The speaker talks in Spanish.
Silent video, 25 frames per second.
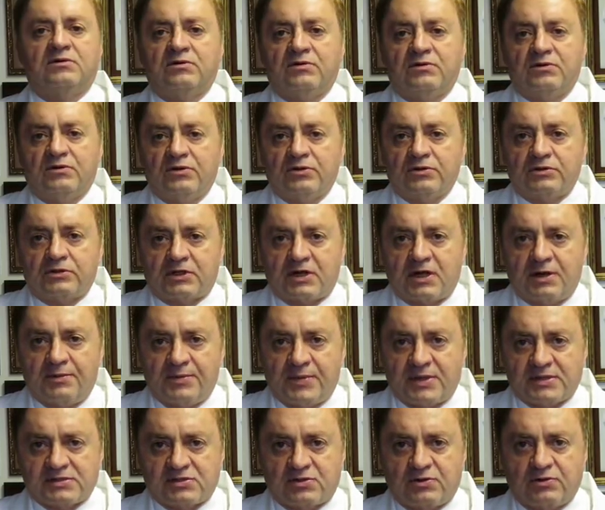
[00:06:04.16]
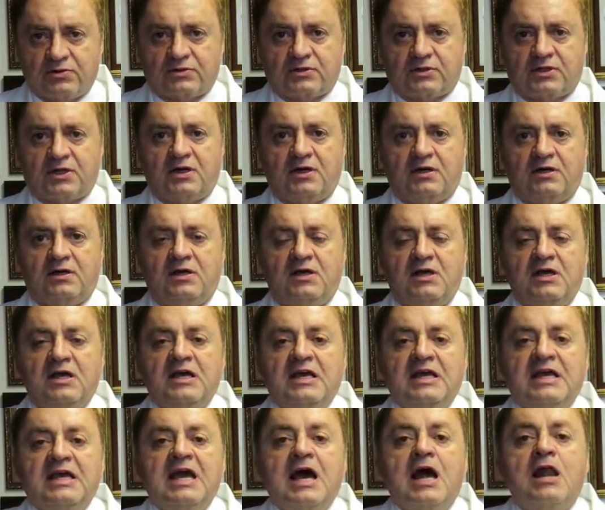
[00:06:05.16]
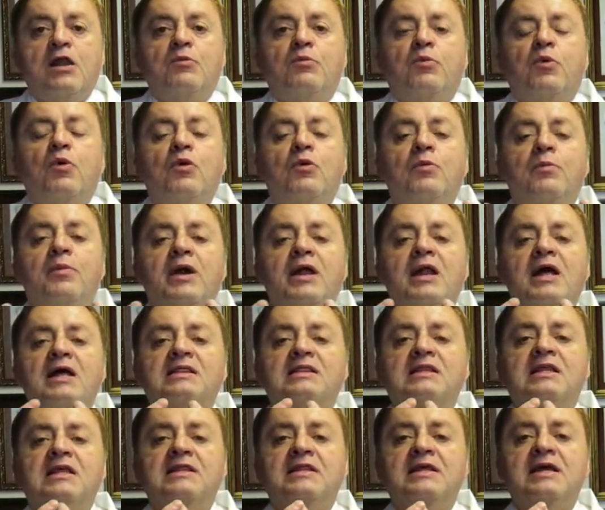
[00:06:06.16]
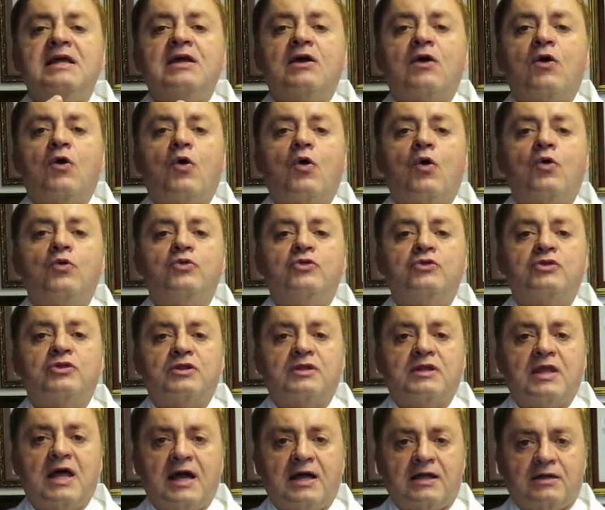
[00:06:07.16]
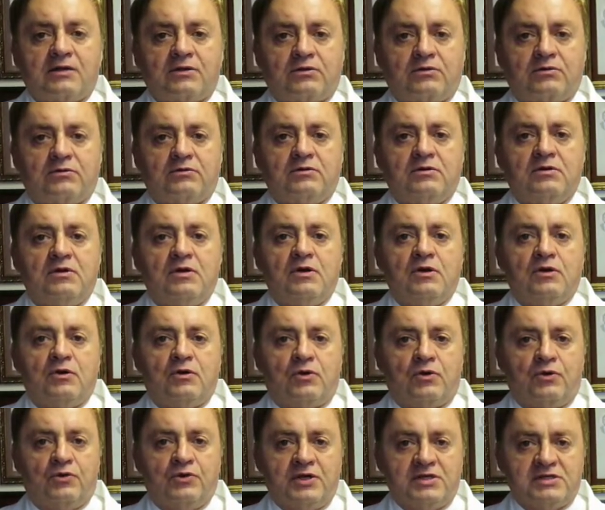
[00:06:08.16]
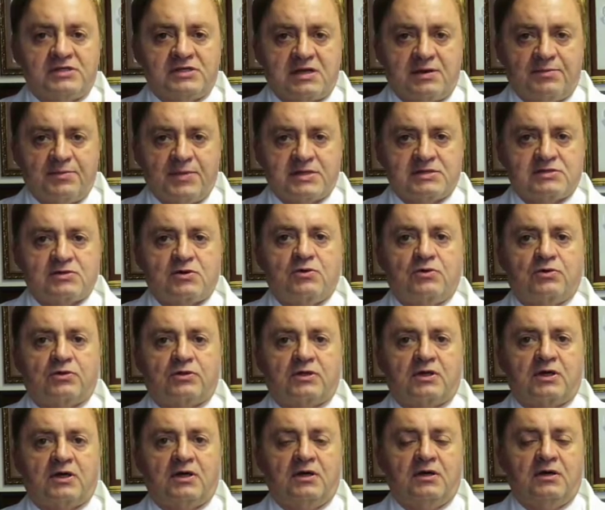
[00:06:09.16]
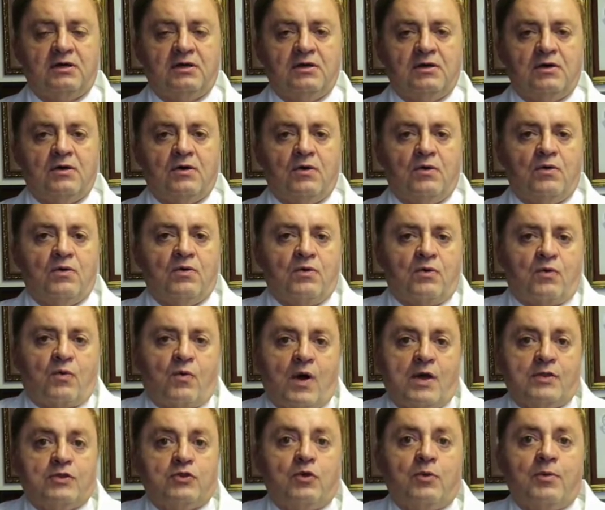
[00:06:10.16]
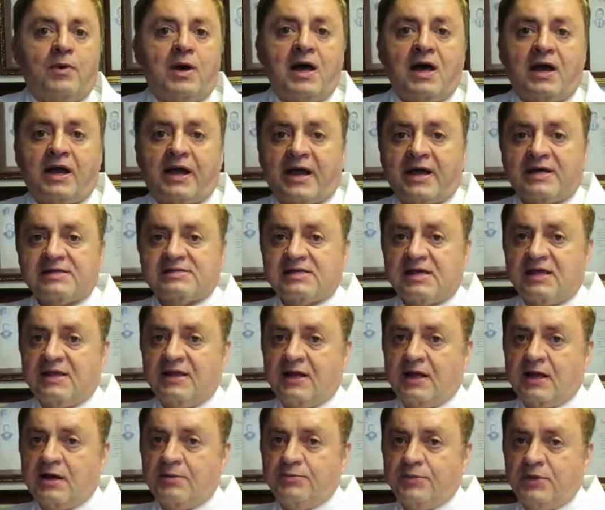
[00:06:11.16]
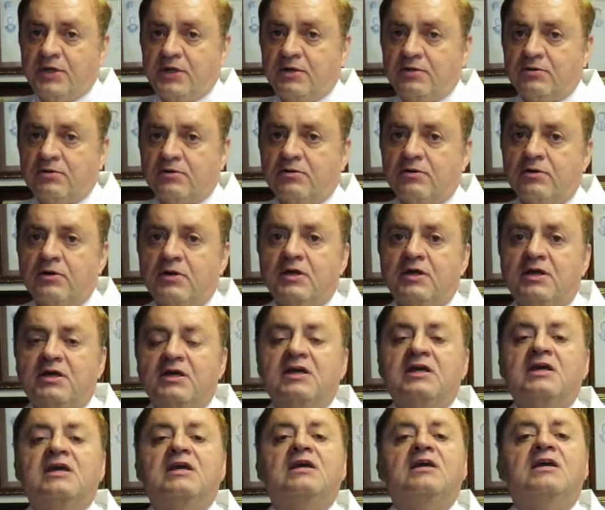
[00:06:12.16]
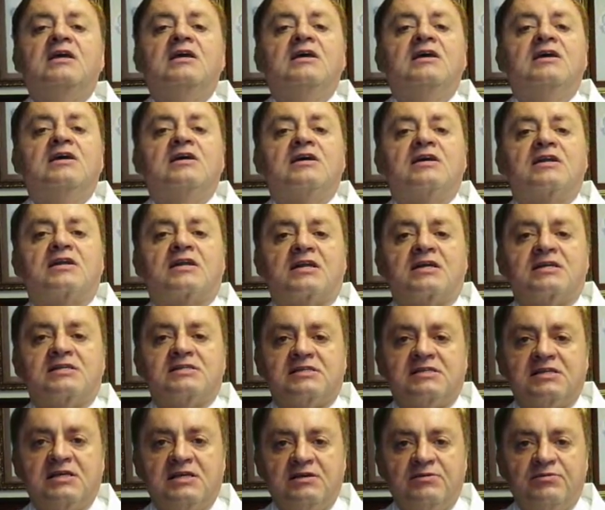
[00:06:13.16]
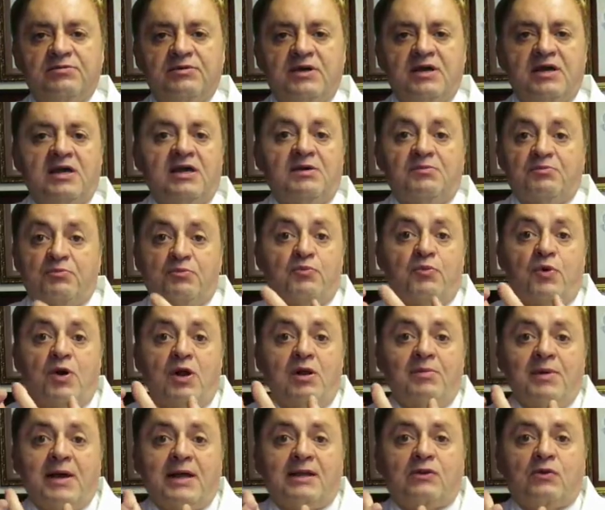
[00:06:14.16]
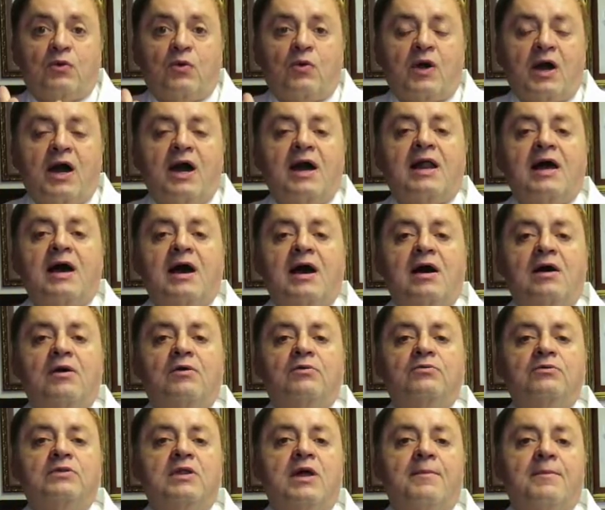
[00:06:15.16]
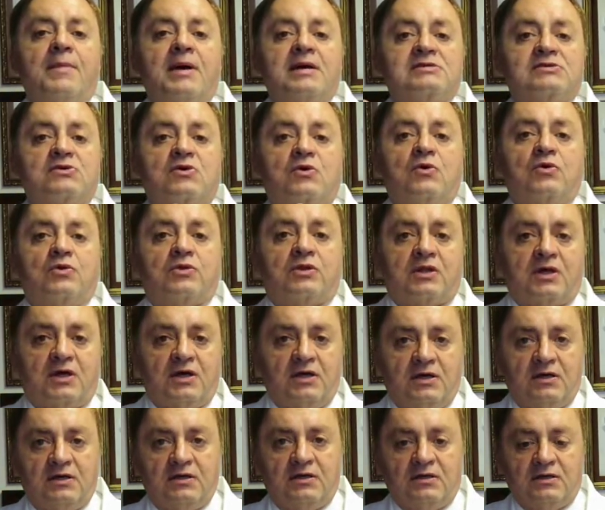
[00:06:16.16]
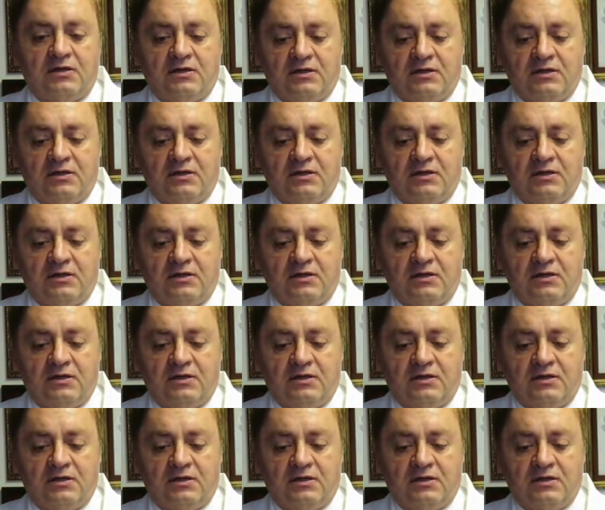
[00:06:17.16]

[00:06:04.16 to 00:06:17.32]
o otra mascota y al volver a tener contacto con esta mascota o cuando va a casa del amigo y recibe eh, vuelve a tocar a una mascota,